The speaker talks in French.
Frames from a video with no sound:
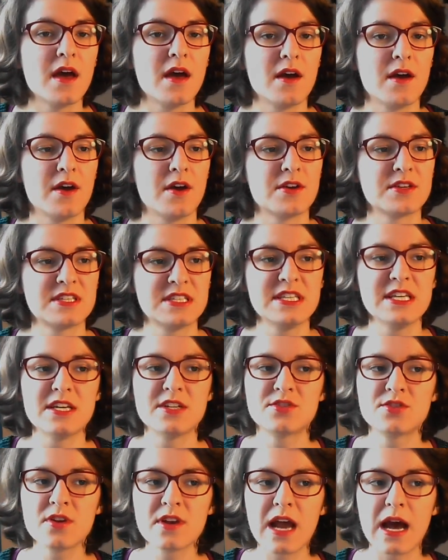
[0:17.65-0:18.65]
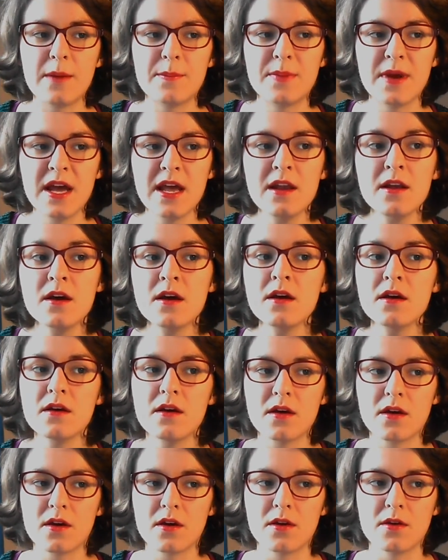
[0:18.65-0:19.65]
euh, qui est, je le rappelle,
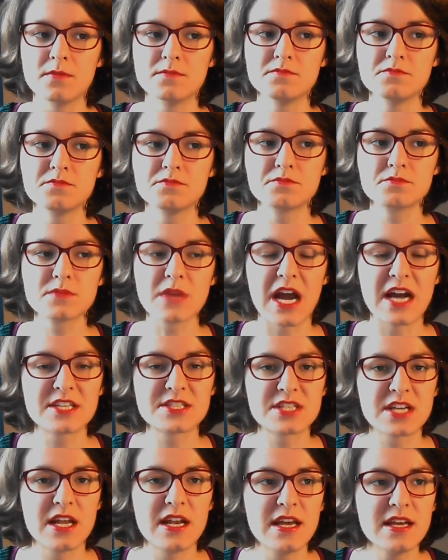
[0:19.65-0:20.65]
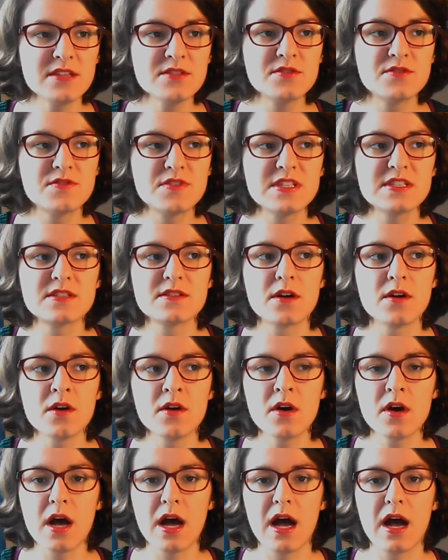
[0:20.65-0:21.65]
euh, un challenge
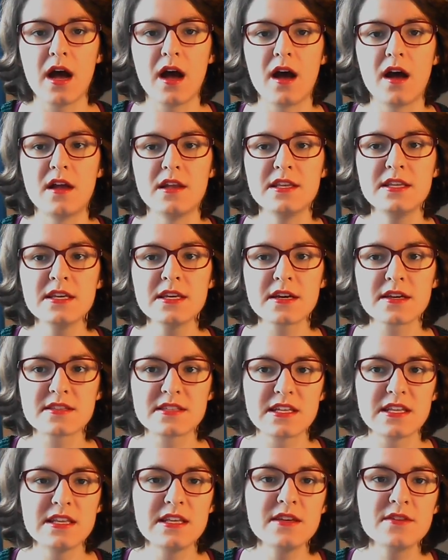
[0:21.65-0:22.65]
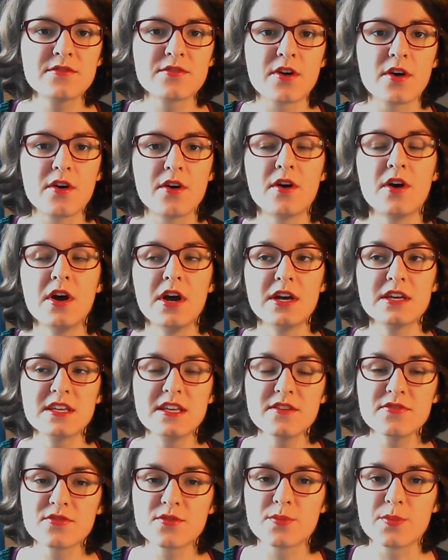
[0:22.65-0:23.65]
visant à lire des livres
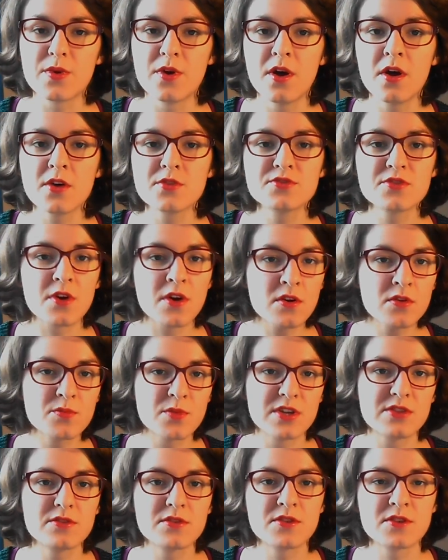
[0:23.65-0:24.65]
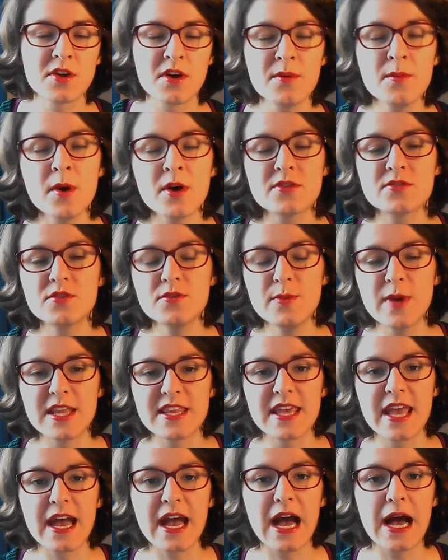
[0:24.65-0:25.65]
qui font peur durant le mois d'octobre de
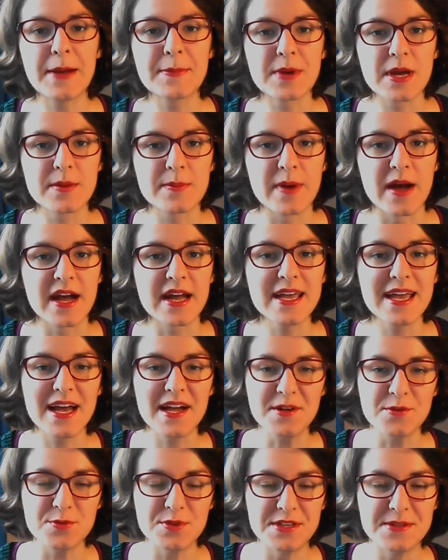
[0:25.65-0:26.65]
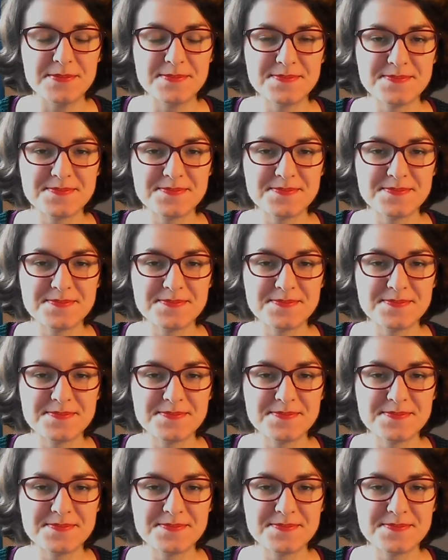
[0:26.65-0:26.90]
manière à préparer Halloween.